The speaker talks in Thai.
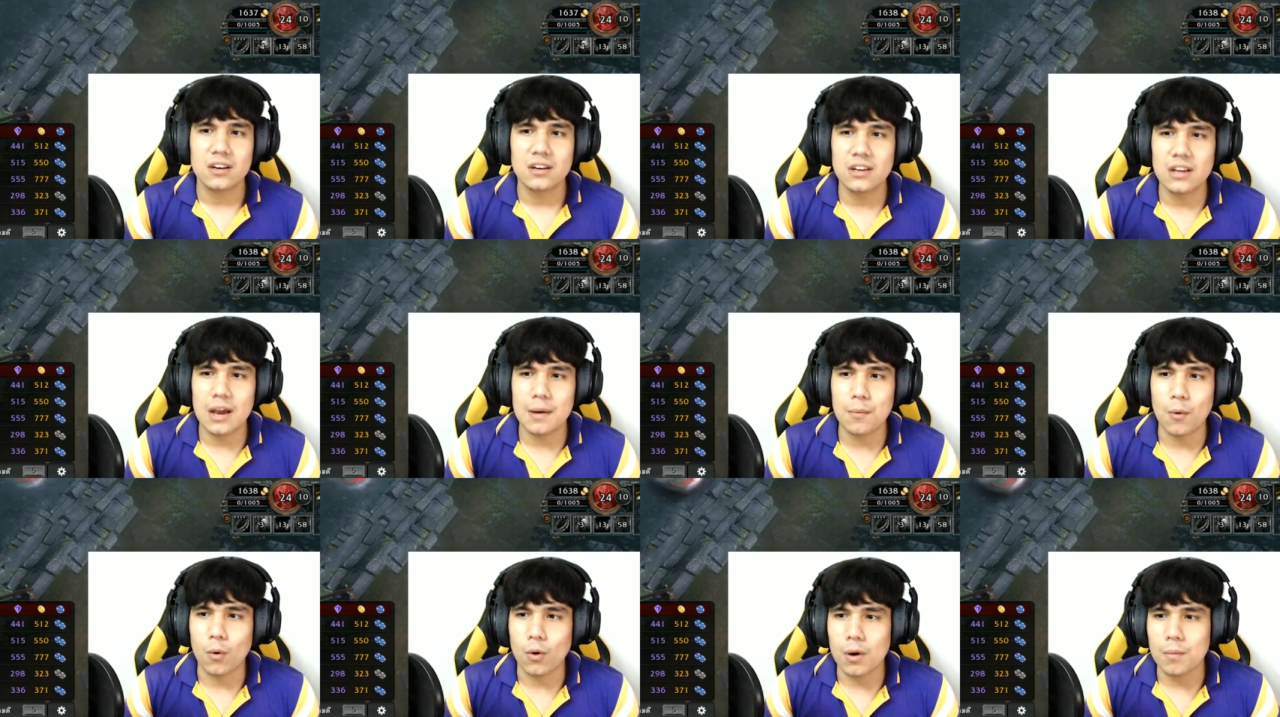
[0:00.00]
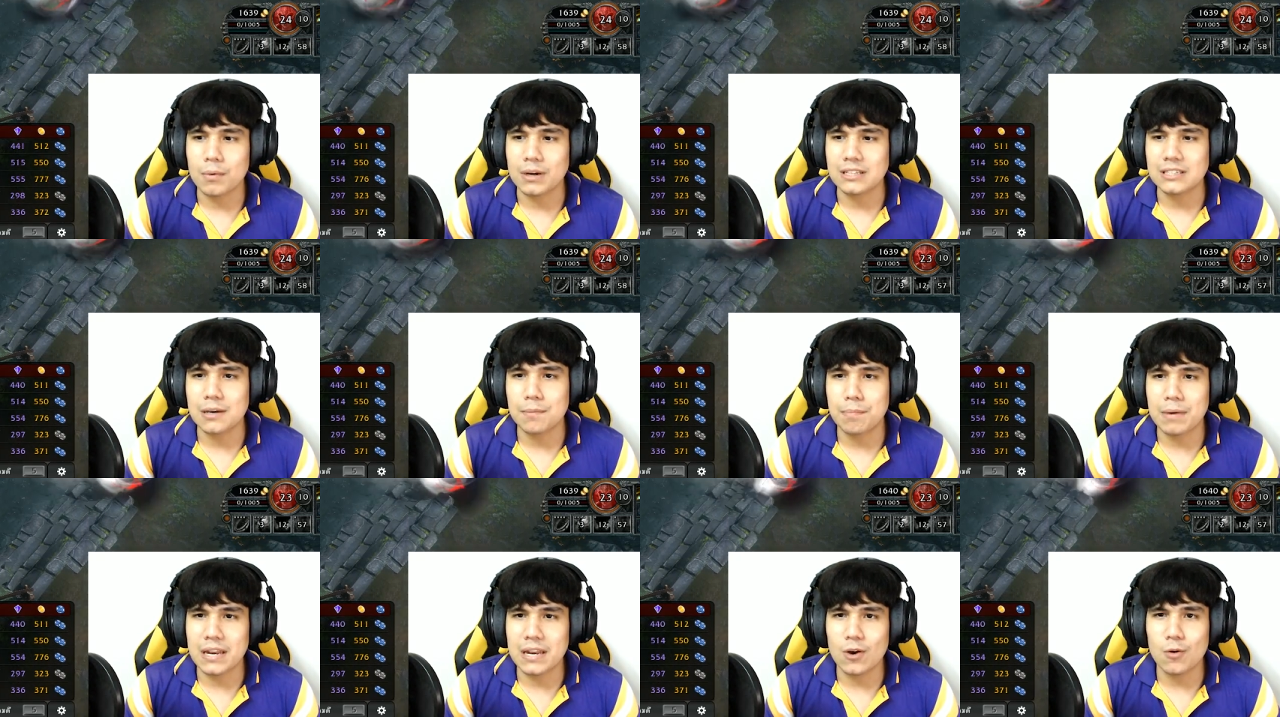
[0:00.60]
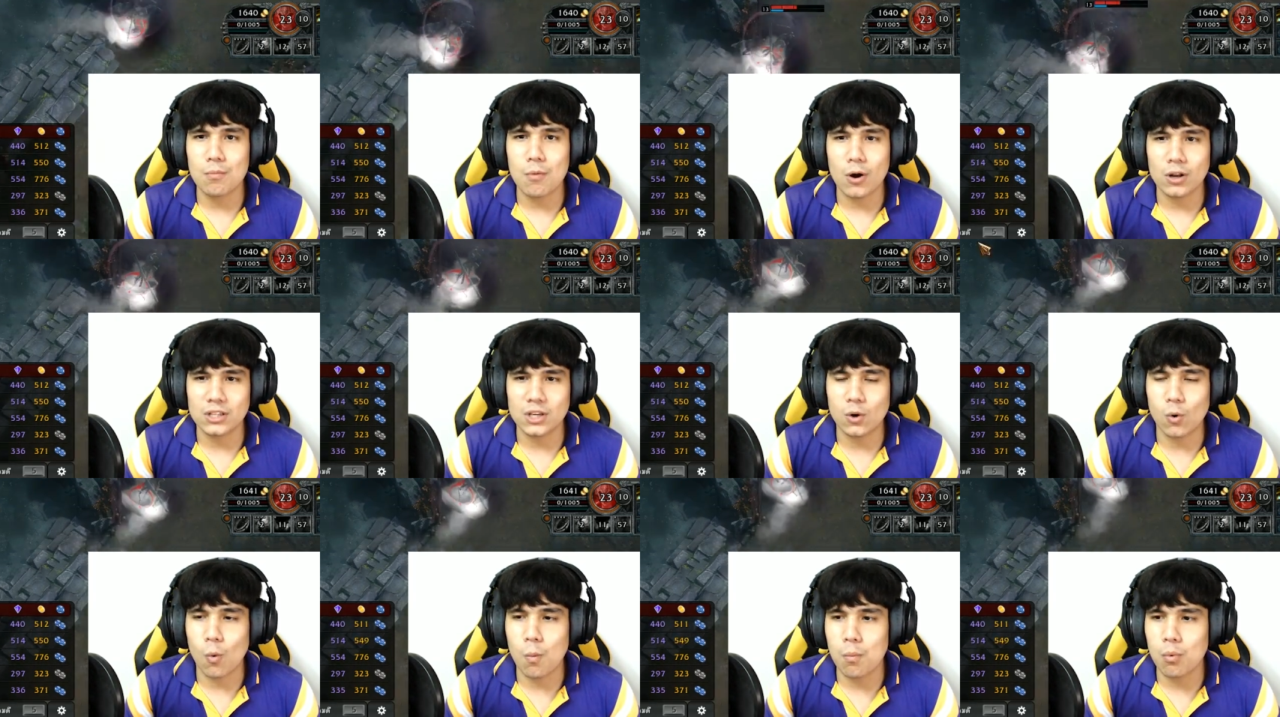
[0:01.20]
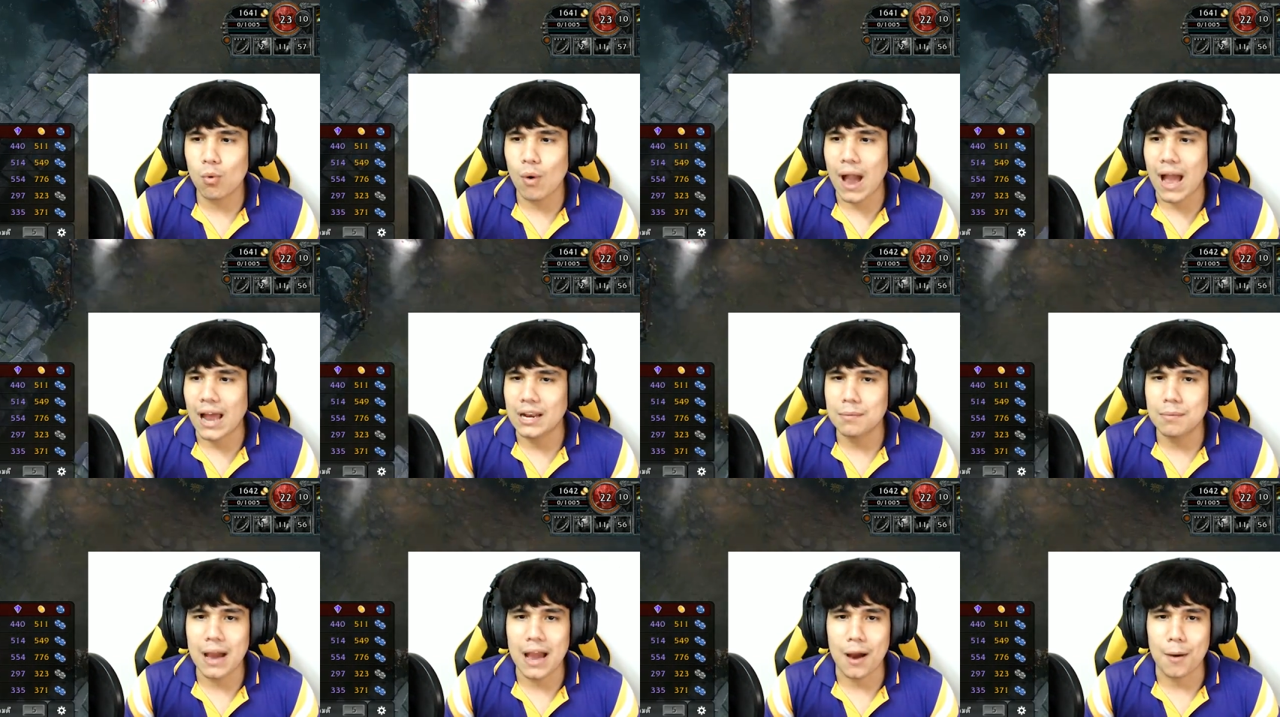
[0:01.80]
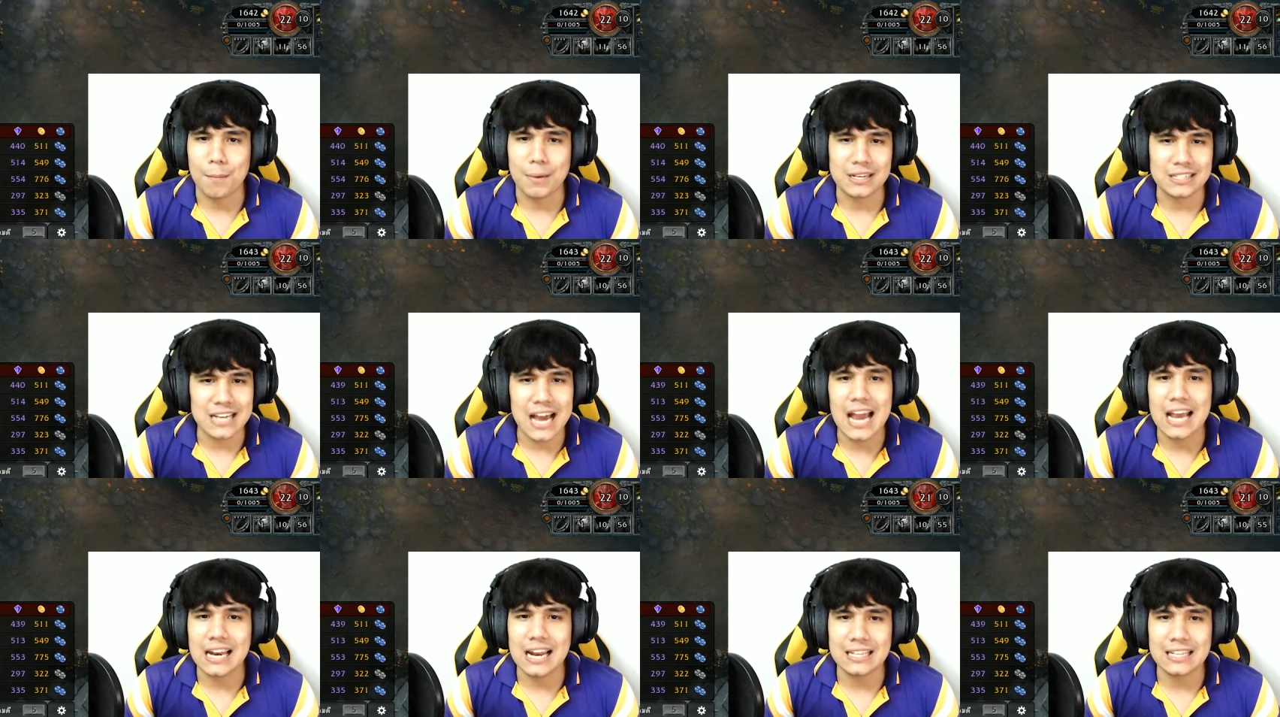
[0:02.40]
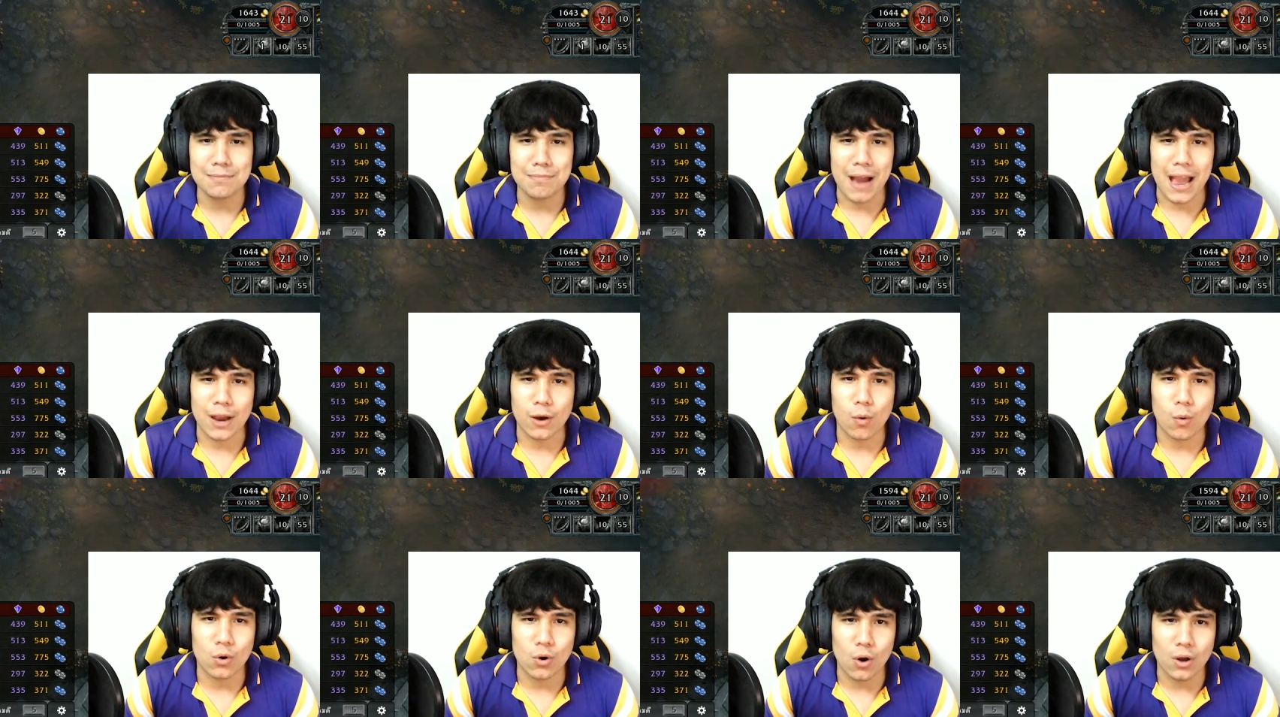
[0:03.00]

เนี่ยผมก็เหมือนจะเป็นเฮลบอลที่คุ้มกว่าหรือเปล่าไม่ใช่ แล้วที่ผายโค